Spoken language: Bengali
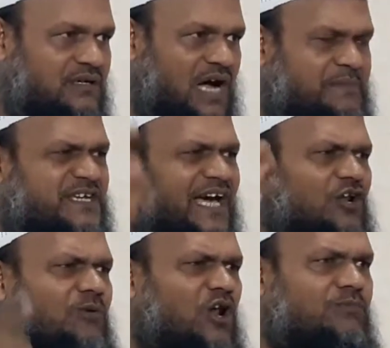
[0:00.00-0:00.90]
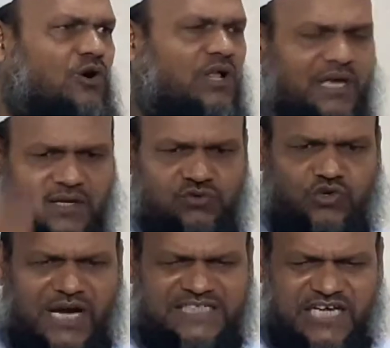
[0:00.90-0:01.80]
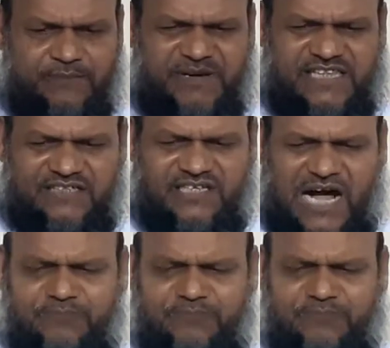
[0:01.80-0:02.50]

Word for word: আমি কেন বলবো দুই আজান বেদাত